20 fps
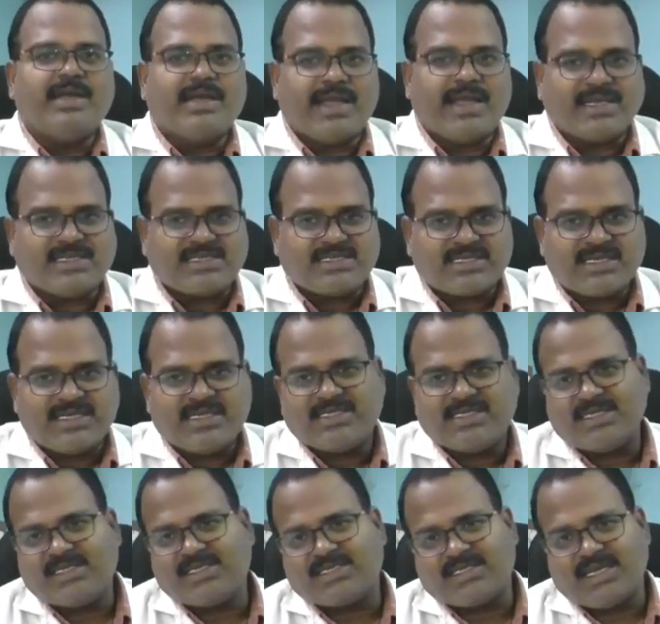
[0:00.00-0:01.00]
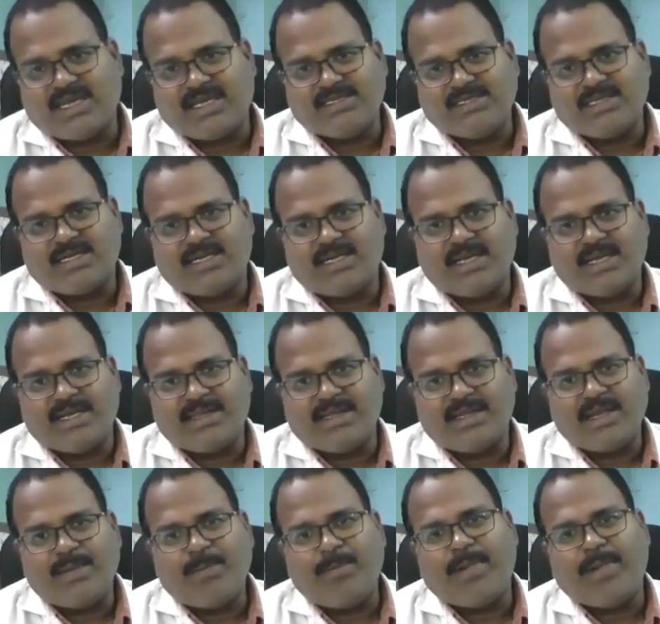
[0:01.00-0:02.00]
ఎక్స్ట్రెన్సిక్ స్టెయిన్స్ అంటే
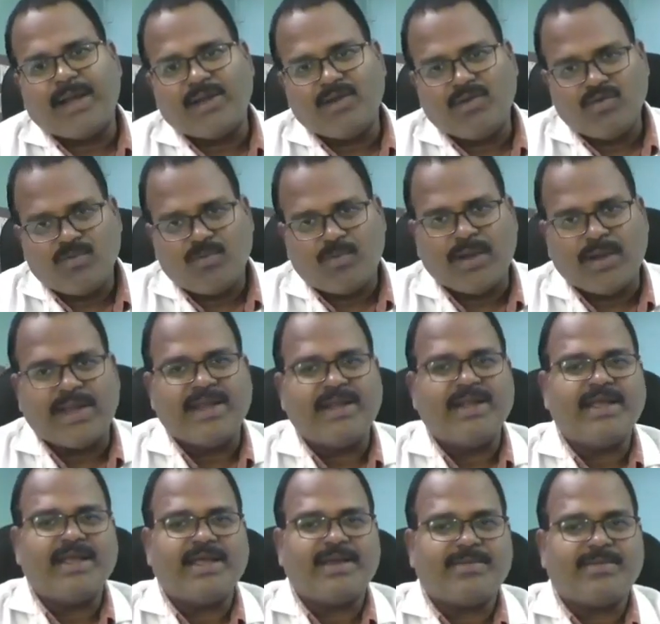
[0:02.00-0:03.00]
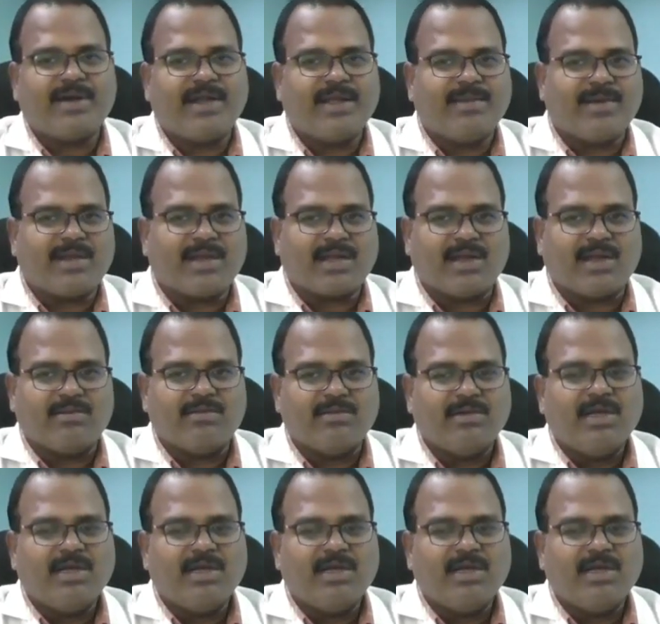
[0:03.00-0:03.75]
ఏంటంటే పన్ను పైన ఏర్పడే మరకలు